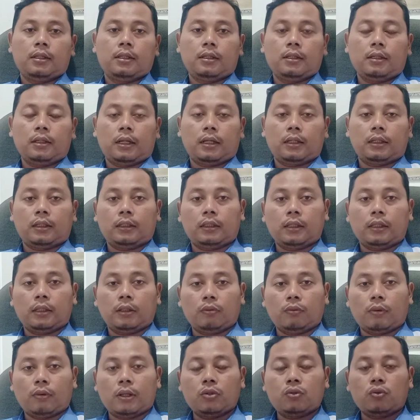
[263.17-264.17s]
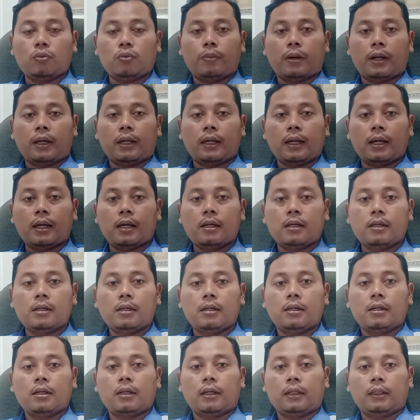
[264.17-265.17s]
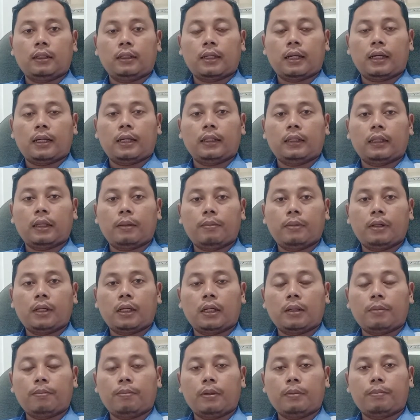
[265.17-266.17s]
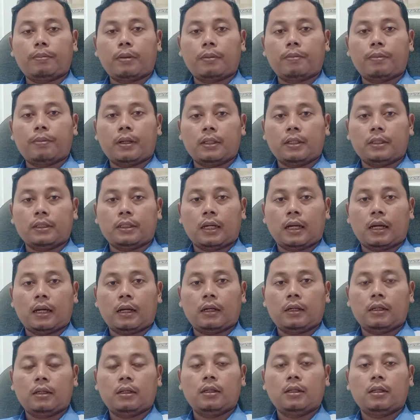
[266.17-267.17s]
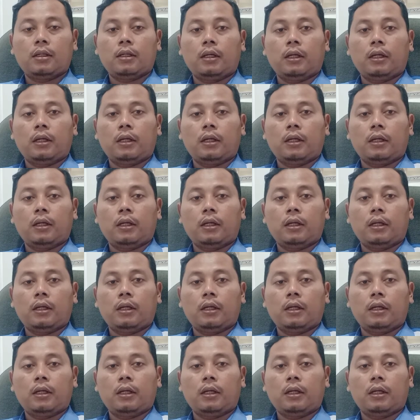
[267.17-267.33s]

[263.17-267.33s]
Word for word: dengan ketentuan supaya ketika kita menanam pelepah panjang